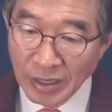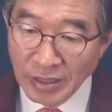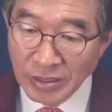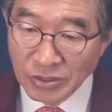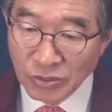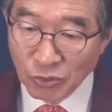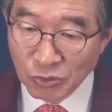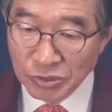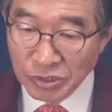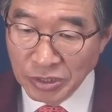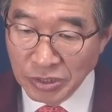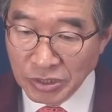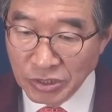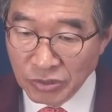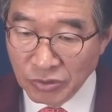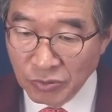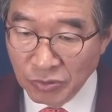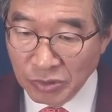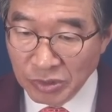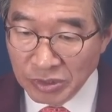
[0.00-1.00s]

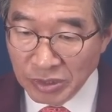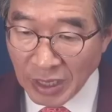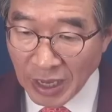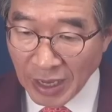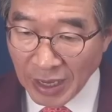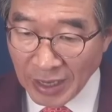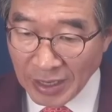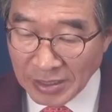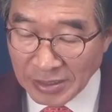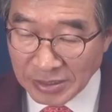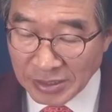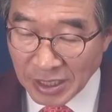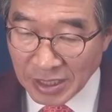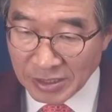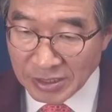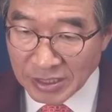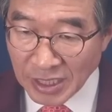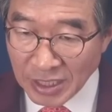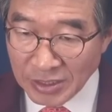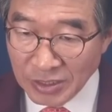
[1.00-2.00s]
조정식 의원은
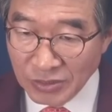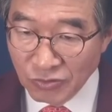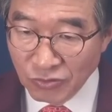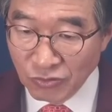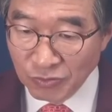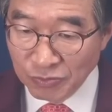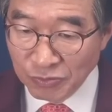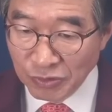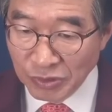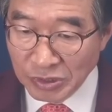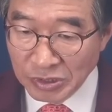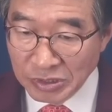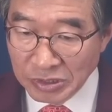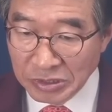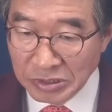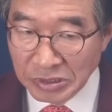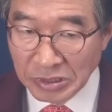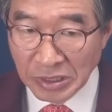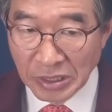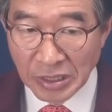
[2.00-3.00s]
항상
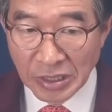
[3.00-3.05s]
사전투표에서